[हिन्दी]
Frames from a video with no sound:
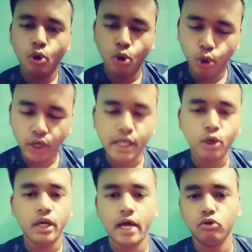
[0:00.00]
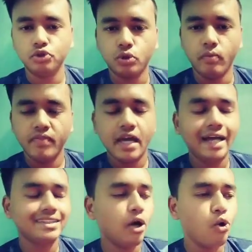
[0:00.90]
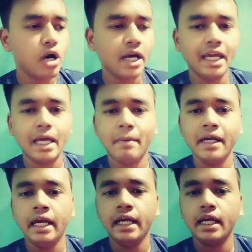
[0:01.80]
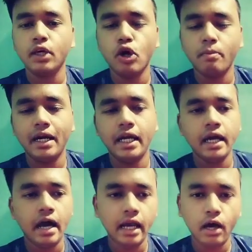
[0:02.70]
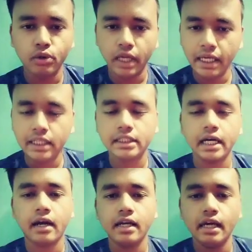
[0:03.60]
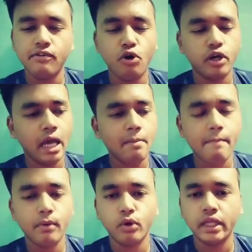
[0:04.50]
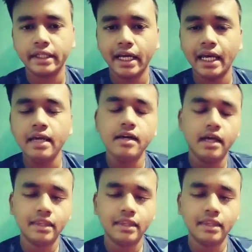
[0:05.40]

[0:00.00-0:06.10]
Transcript: होना ही होना है उसको ऐसा होगा नहीं कि भाई इंडियन गवर्नमेंट ने अलाउ नहीं कर रही है वो और गेम आप लोग को देखने के लिए